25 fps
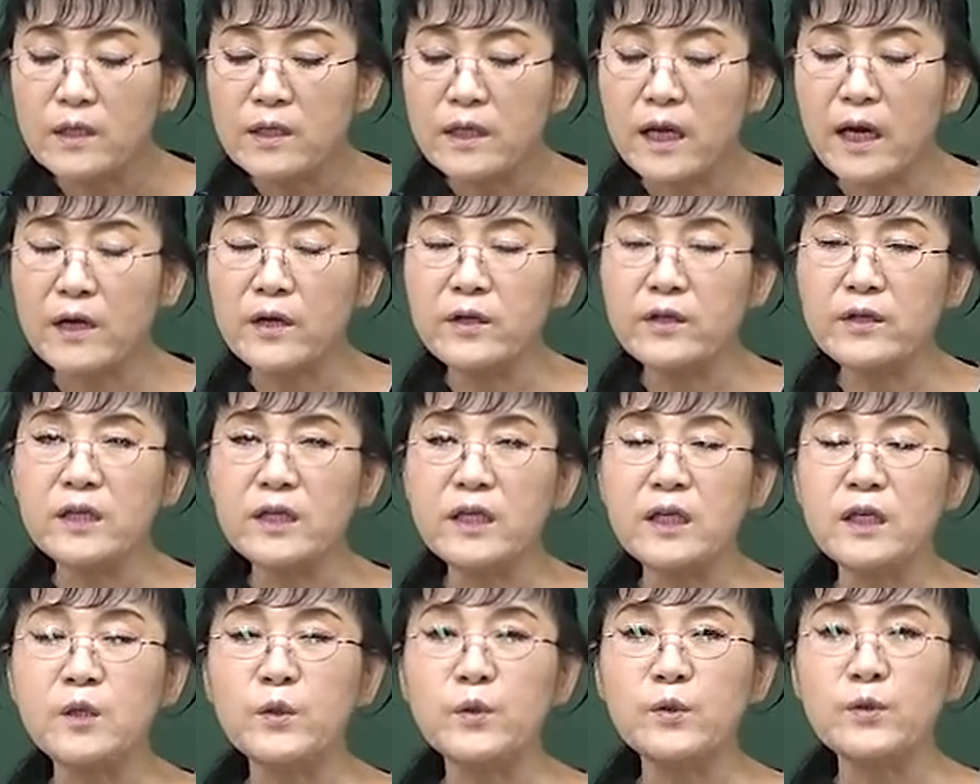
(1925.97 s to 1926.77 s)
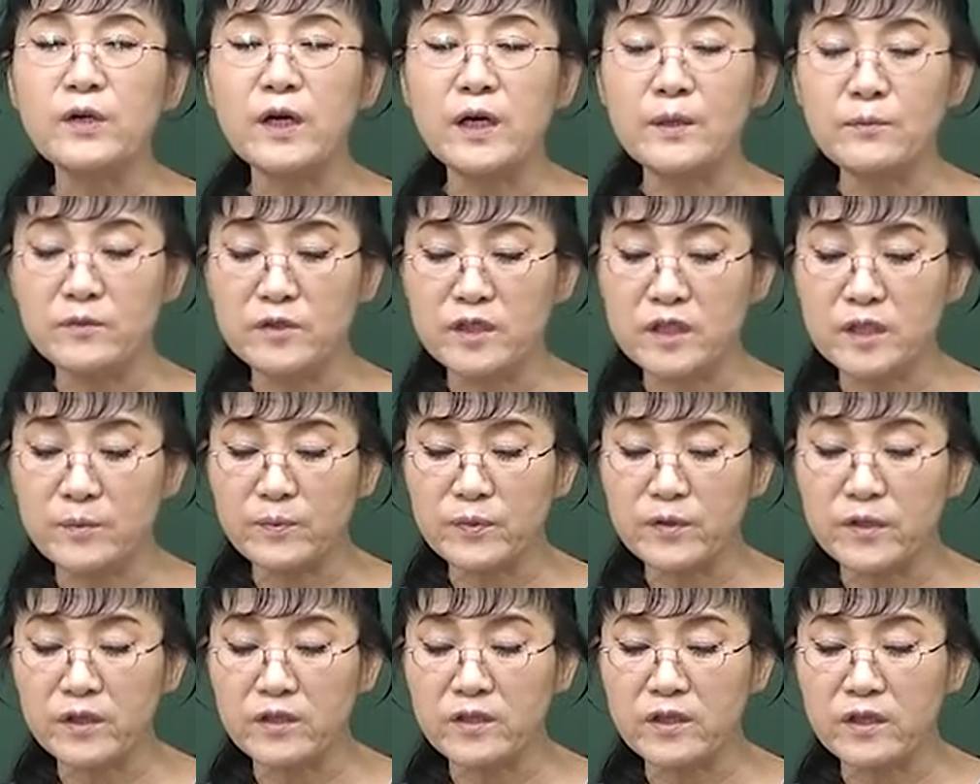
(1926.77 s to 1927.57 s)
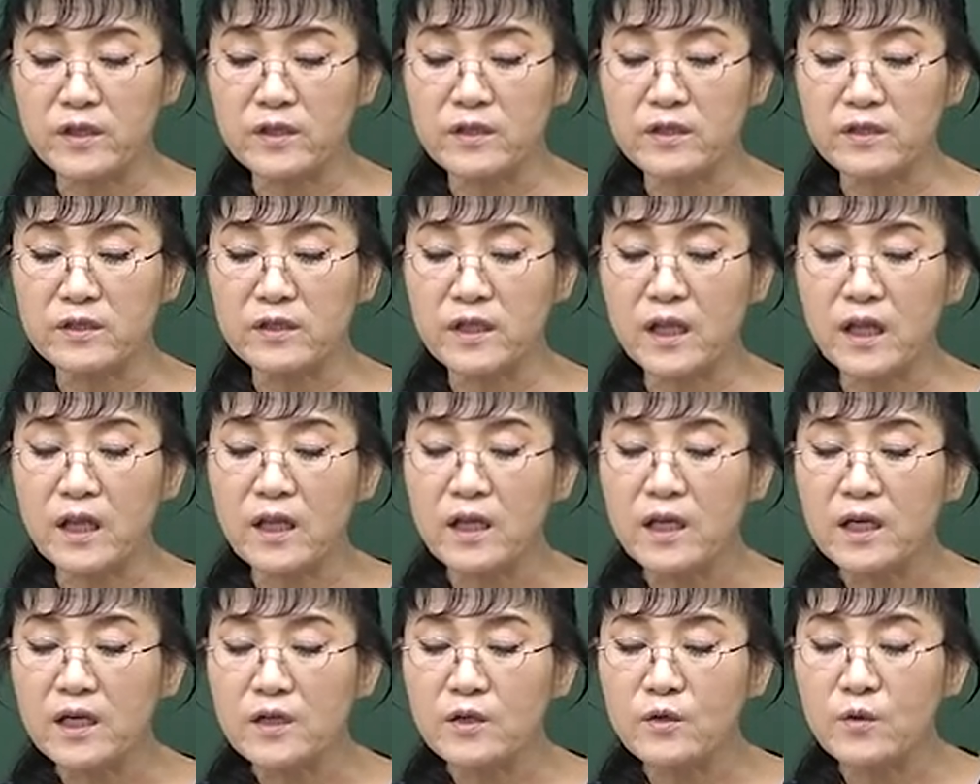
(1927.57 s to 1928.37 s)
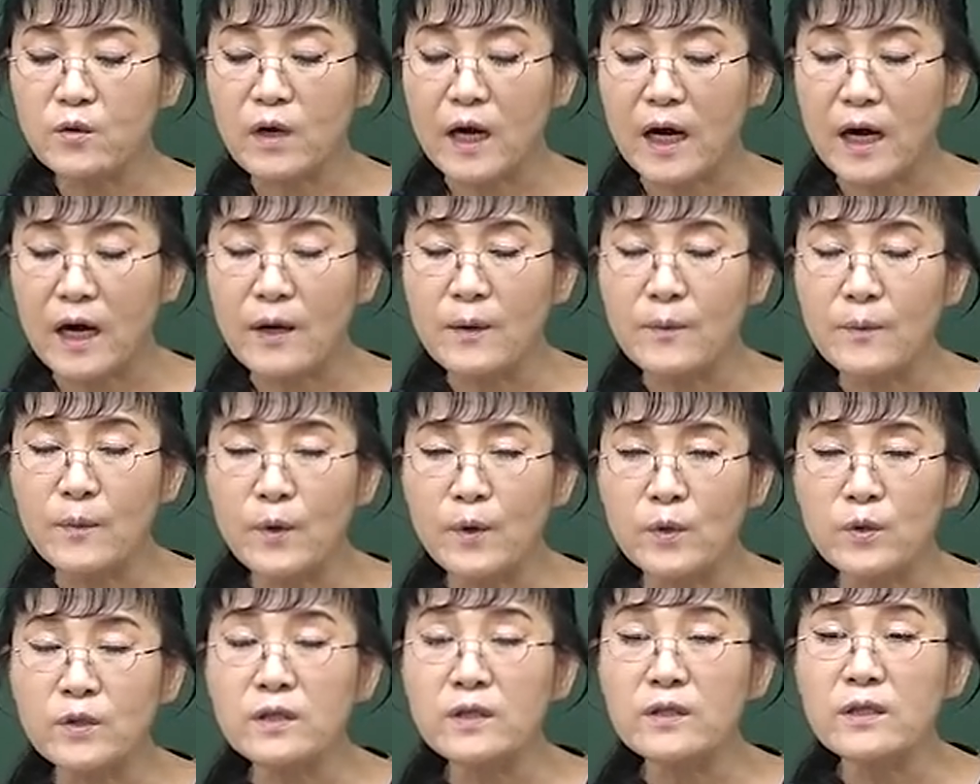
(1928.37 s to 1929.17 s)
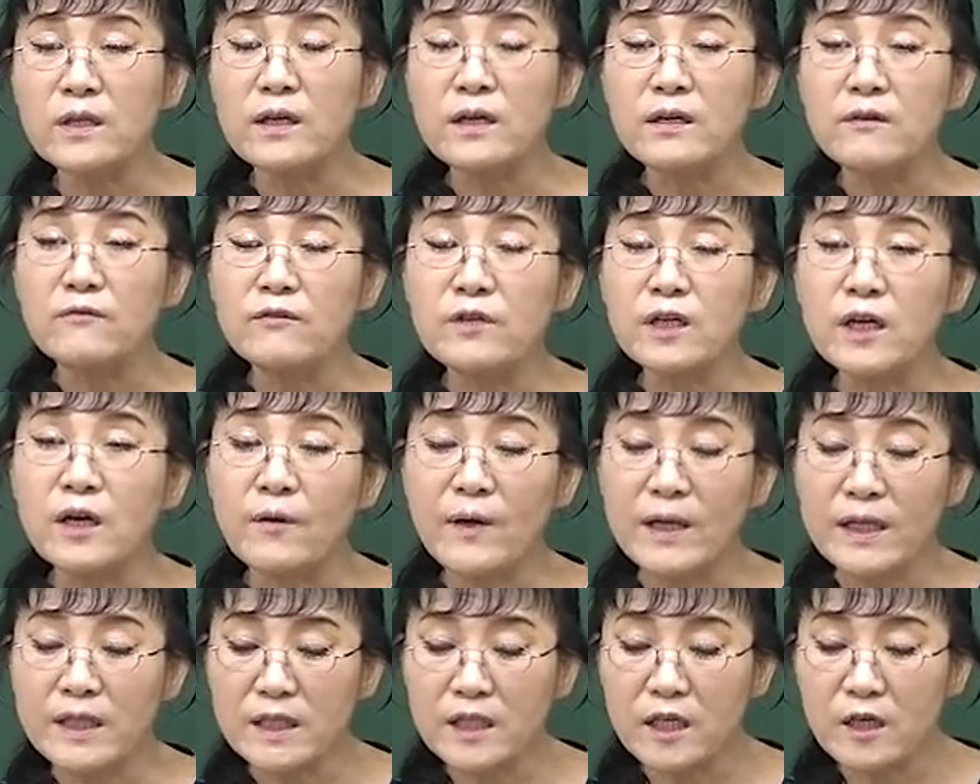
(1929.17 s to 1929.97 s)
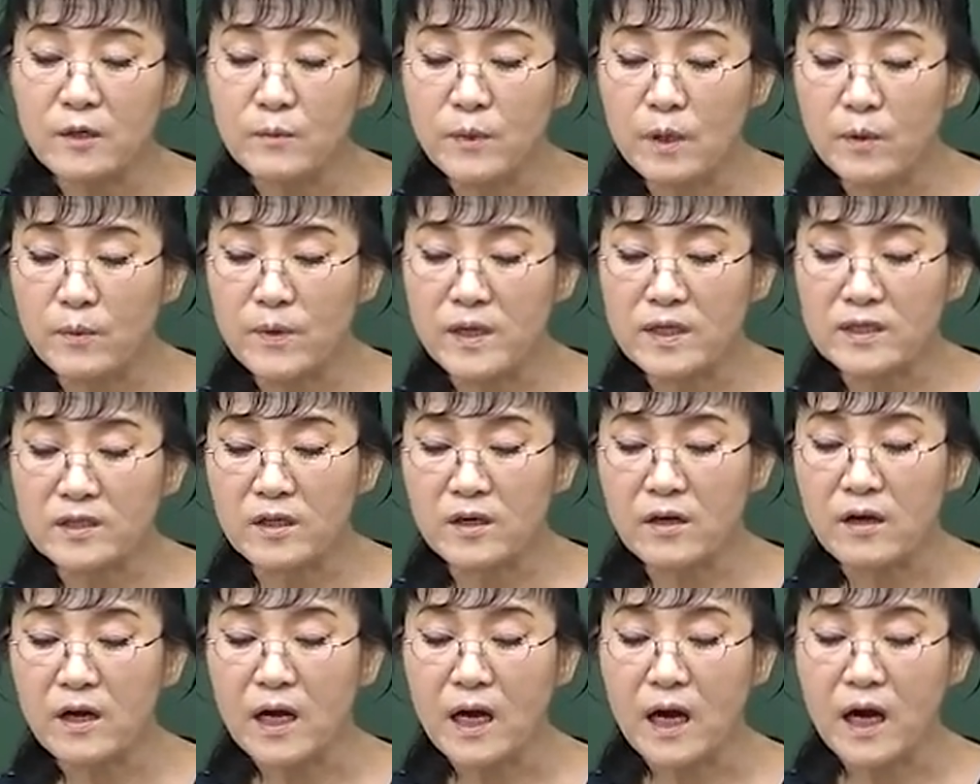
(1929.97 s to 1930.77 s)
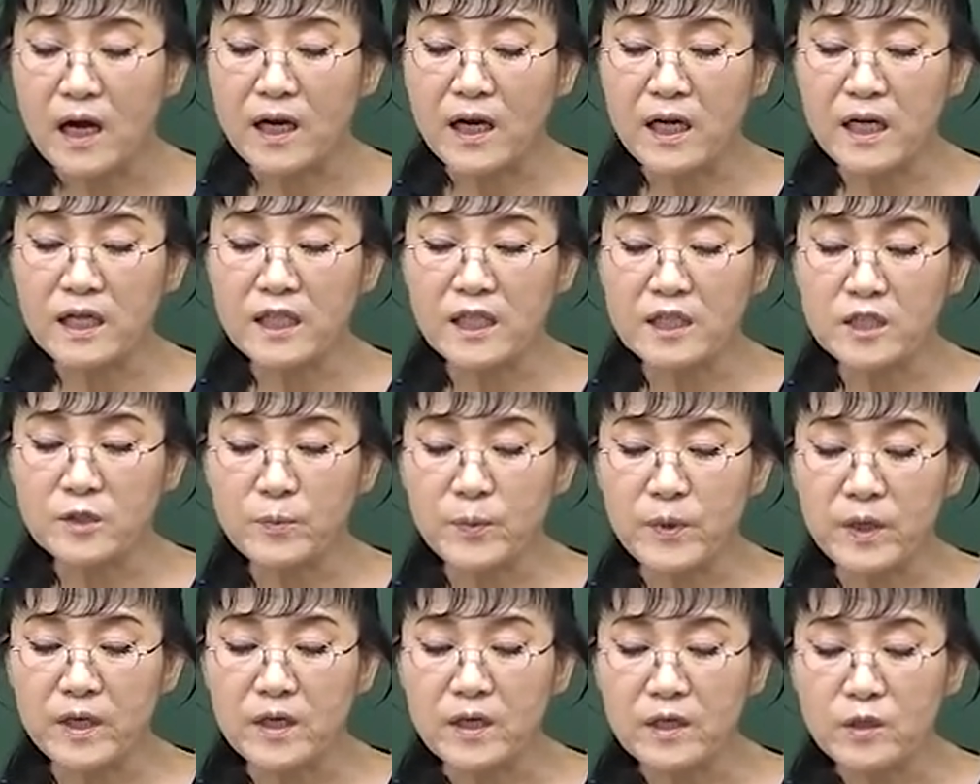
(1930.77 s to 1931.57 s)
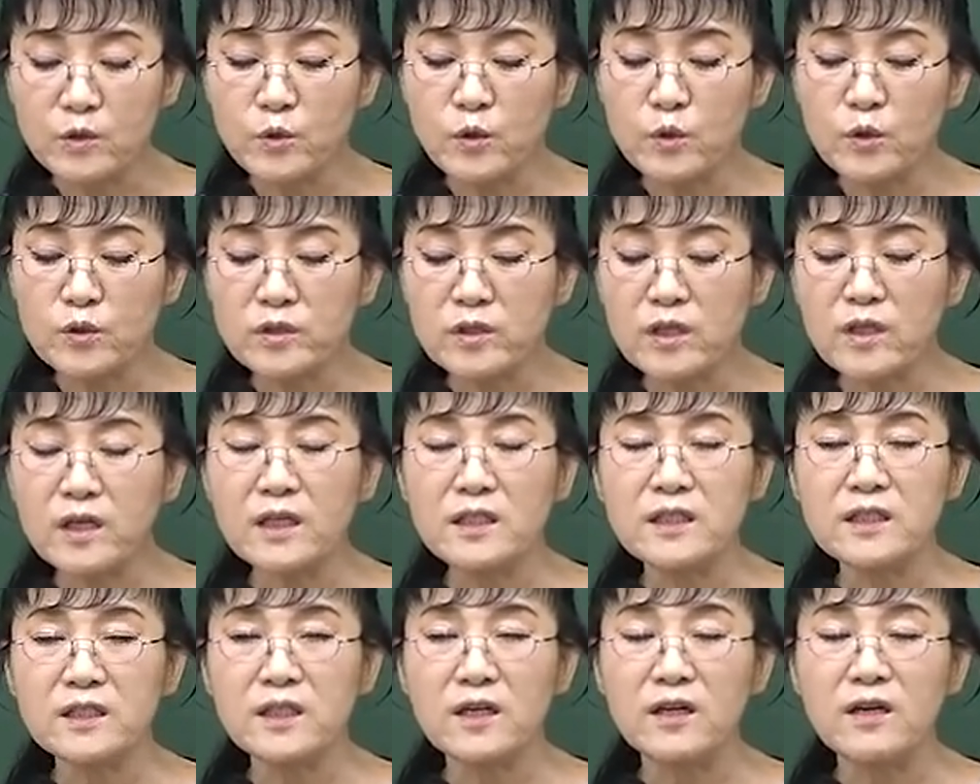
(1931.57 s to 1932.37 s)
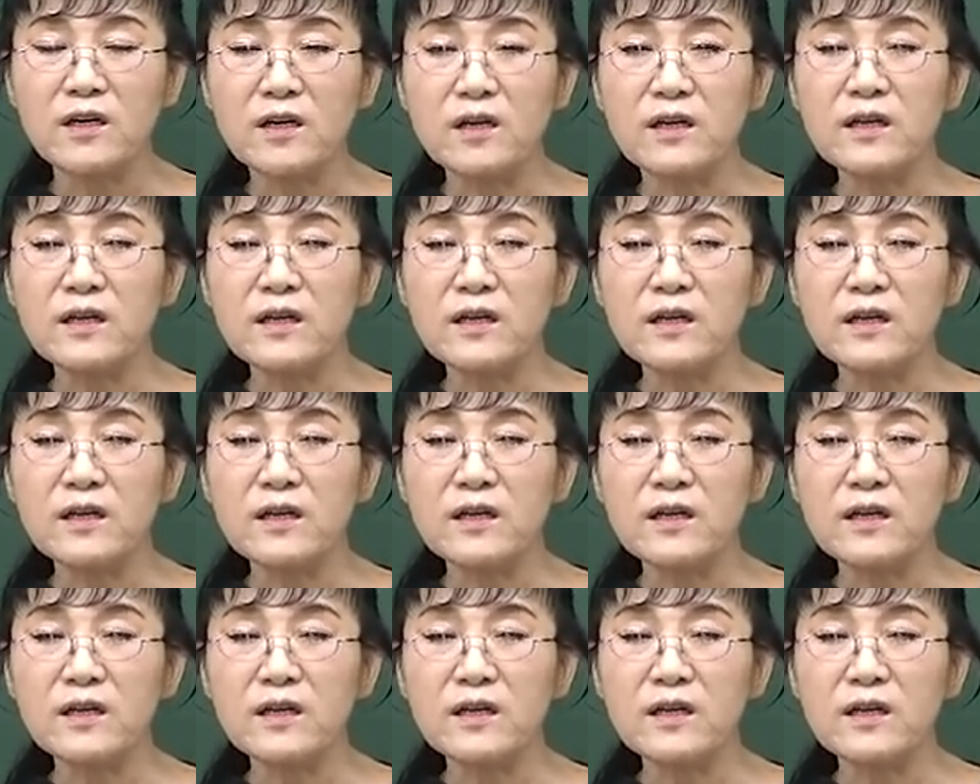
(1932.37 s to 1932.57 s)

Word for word: 당연히 이론과 문제풀이 들어야 되는데 그 과목 대은 우리가 환경복구에서 아까 얘기다시피 쭉 써놨지요.